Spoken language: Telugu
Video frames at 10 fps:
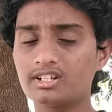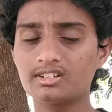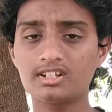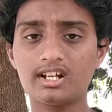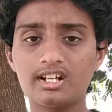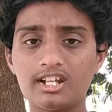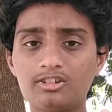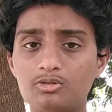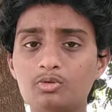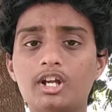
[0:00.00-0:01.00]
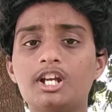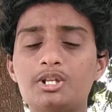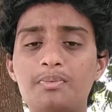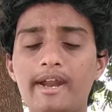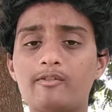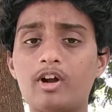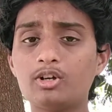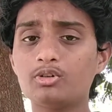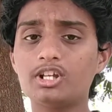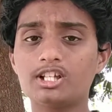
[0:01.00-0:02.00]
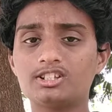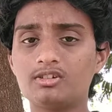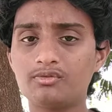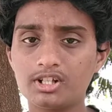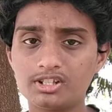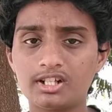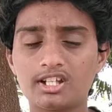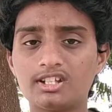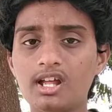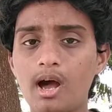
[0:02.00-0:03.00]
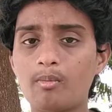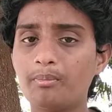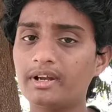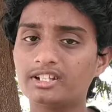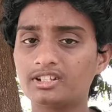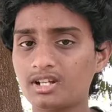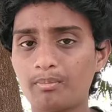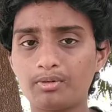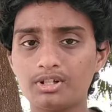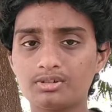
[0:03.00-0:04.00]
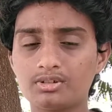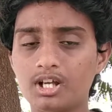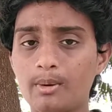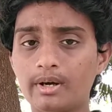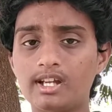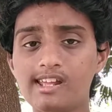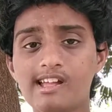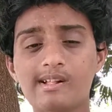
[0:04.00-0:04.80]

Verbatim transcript: ఎందుకంటే అది టూ కే డిస్ప్లే అండ్ వన్ ట్వంటీ హెచ్ రిఫ్రెష్ రేట్కి అయితే ఆ మొబైల్ అయితే సపోర్ట్ చేస్తుంది కాబట్టి